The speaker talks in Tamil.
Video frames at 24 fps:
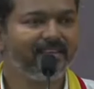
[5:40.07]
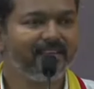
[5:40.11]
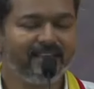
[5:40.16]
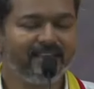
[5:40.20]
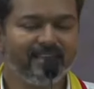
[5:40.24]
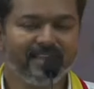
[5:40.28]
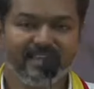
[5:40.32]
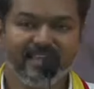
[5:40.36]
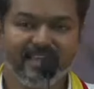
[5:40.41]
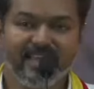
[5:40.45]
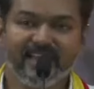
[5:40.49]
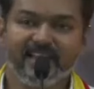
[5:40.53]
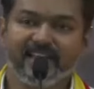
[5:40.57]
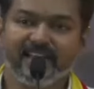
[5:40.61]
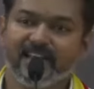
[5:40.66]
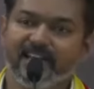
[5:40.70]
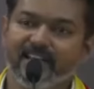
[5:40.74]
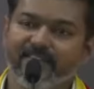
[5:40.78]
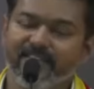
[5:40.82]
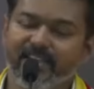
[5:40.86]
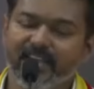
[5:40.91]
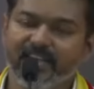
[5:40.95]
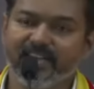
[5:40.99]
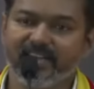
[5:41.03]
இங்கே
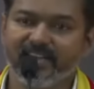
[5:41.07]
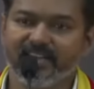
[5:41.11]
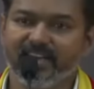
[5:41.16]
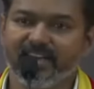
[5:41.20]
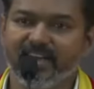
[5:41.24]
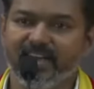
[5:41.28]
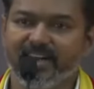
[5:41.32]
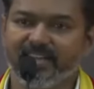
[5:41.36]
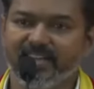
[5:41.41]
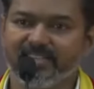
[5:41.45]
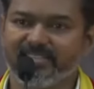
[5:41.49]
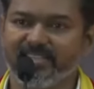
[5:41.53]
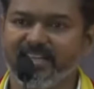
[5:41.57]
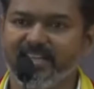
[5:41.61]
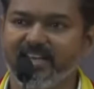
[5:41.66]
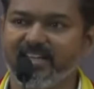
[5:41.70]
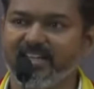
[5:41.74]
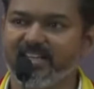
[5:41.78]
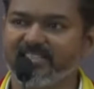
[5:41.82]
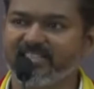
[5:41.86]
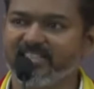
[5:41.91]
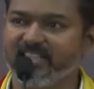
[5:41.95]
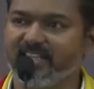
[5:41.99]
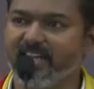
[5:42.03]
ஏற்கனவே இருக்கிற அரசியல்
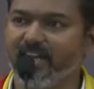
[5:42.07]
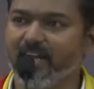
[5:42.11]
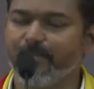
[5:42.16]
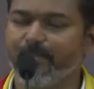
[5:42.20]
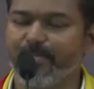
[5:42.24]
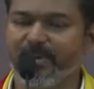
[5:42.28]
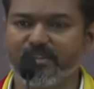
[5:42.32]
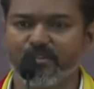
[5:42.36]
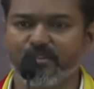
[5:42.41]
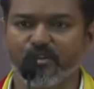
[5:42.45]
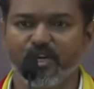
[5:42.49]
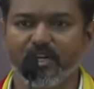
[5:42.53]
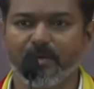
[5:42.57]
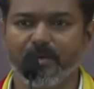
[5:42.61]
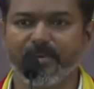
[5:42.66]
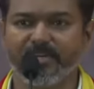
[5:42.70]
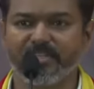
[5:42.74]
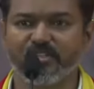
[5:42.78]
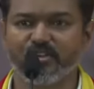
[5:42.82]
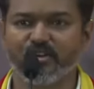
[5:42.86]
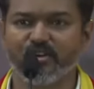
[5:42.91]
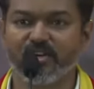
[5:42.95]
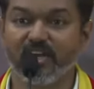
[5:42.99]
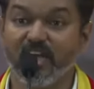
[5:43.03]
கட்சிகளில் பத்தோட
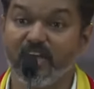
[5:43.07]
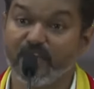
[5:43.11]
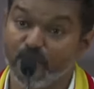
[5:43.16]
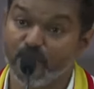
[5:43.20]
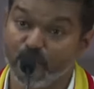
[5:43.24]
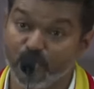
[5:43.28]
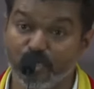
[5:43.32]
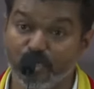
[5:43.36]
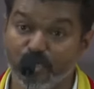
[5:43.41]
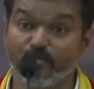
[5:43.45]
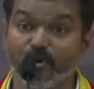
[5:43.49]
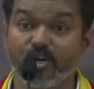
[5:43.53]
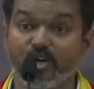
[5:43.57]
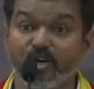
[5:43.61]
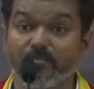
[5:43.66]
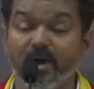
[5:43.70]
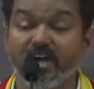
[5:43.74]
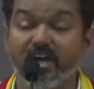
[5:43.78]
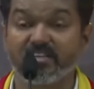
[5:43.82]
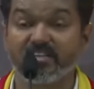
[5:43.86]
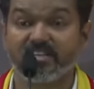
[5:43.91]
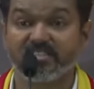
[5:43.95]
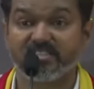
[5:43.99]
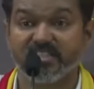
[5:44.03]
பதினொன்னா இன்னும் ஒரு
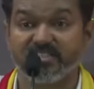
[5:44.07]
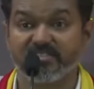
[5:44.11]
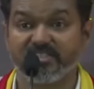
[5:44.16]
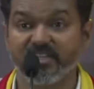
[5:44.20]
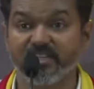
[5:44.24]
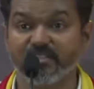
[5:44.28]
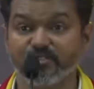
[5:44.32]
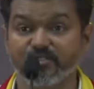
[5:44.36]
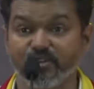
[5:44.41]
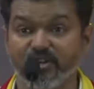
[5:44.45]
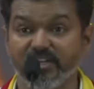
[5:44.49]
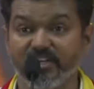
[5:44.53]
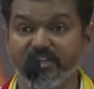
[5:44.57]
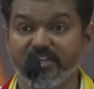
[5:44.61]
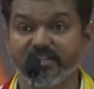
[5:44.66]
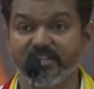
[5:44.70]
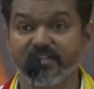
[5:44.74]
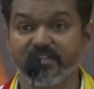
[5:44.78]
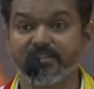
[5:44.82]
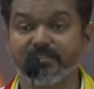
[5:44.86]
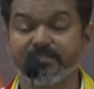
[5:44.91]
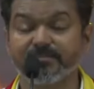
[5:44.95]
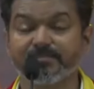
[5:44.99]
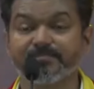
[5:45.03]
மாற்று சக்தின்னு சொல்லிக்கிட்டு